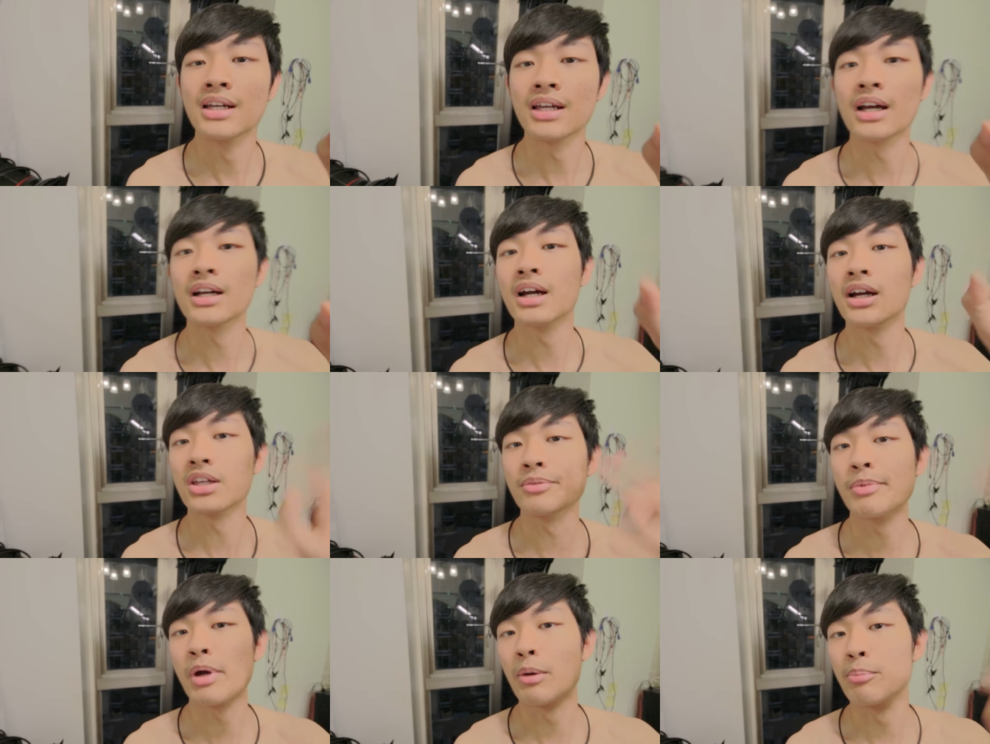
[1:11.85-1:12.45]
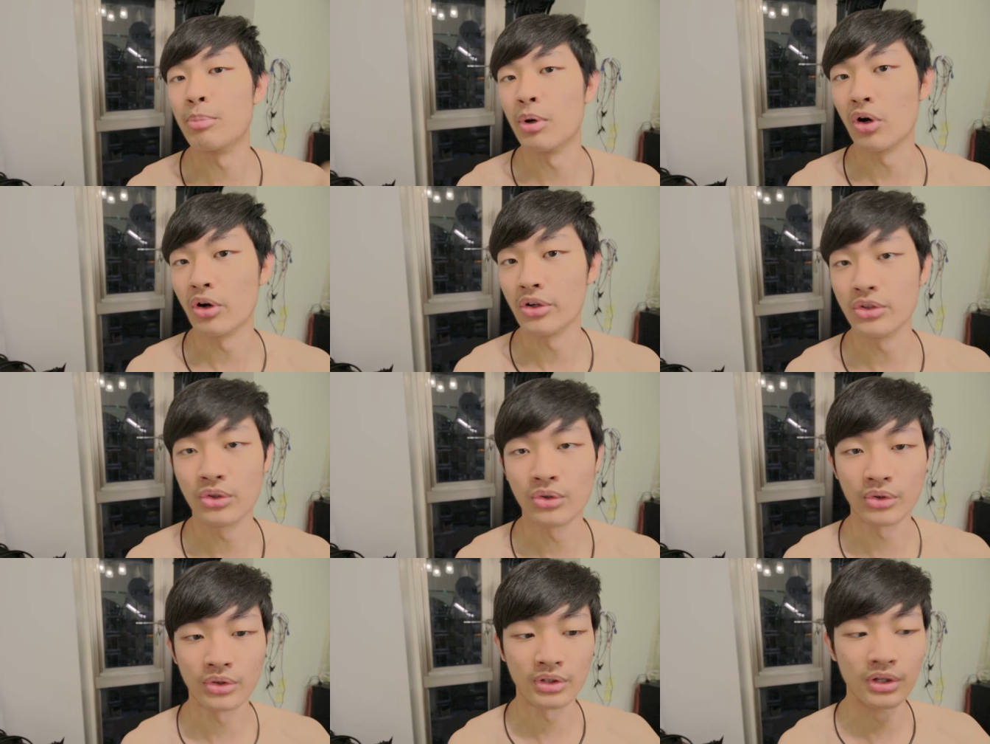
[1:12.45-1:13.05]
看看要不要
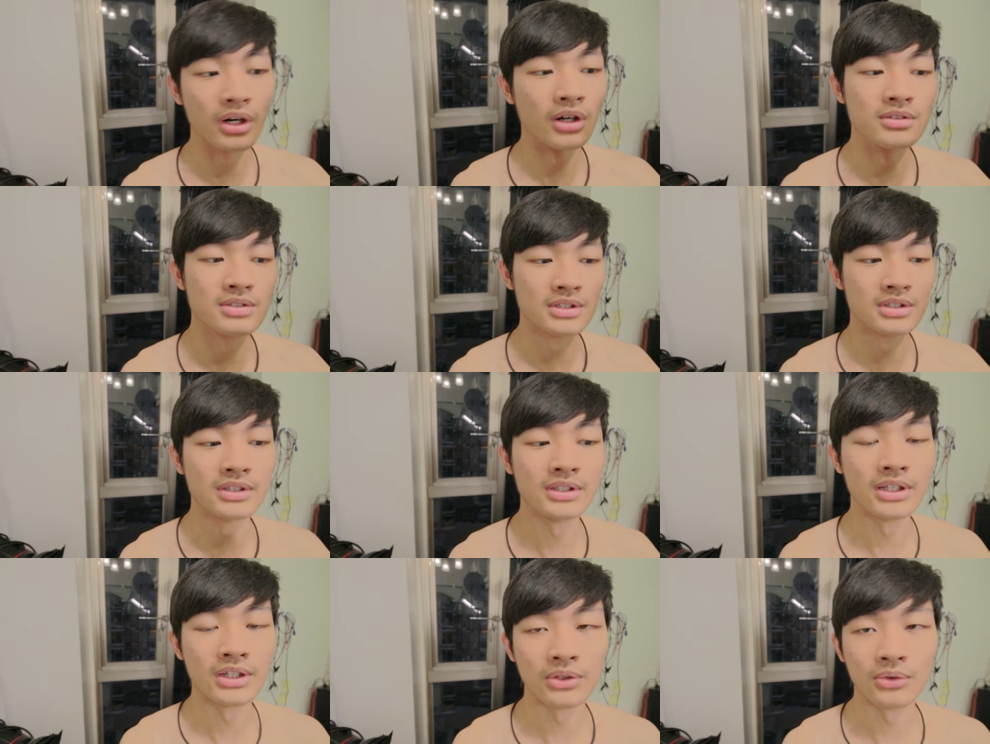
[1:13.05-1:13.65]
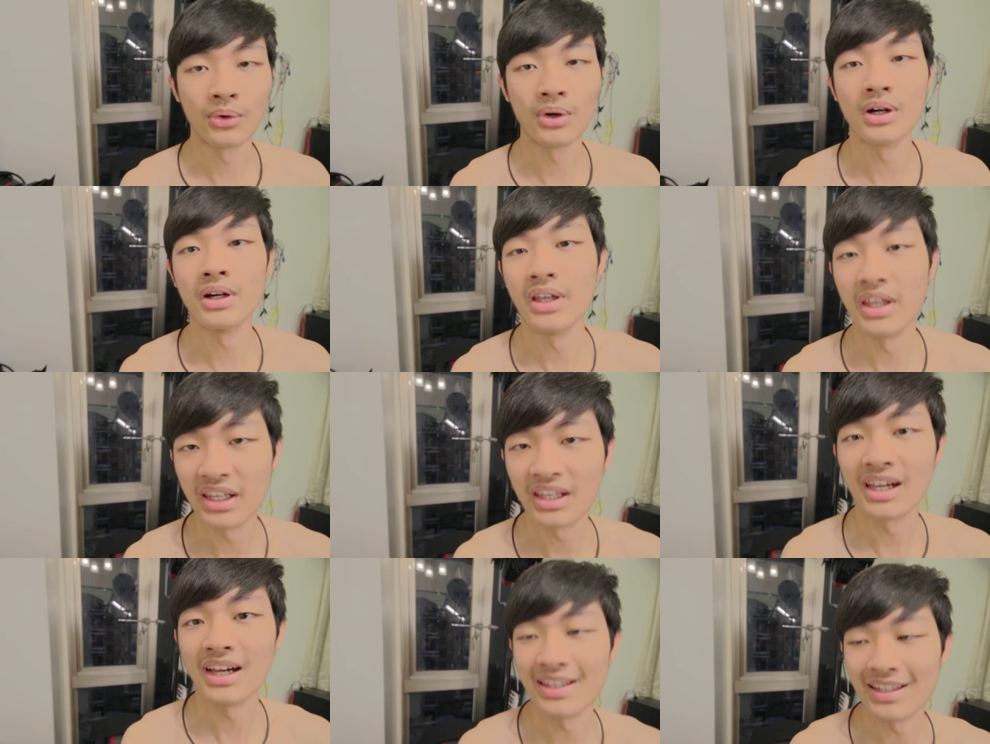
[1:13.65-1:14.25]
barn door，然后遮一点光，
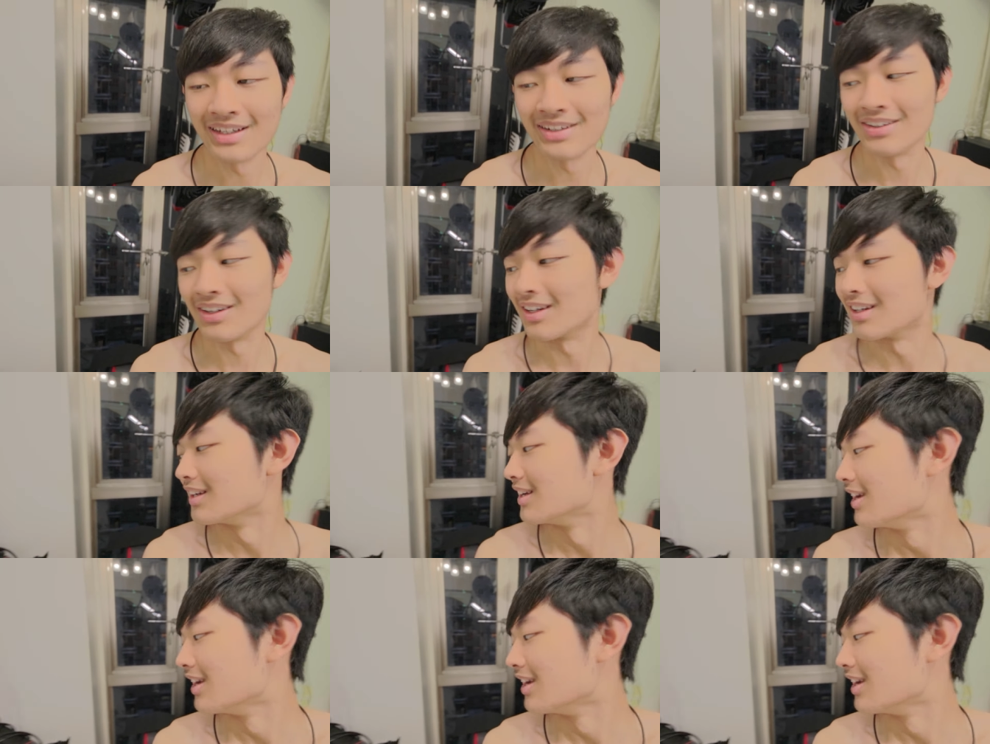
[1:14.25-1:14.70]
应该要了。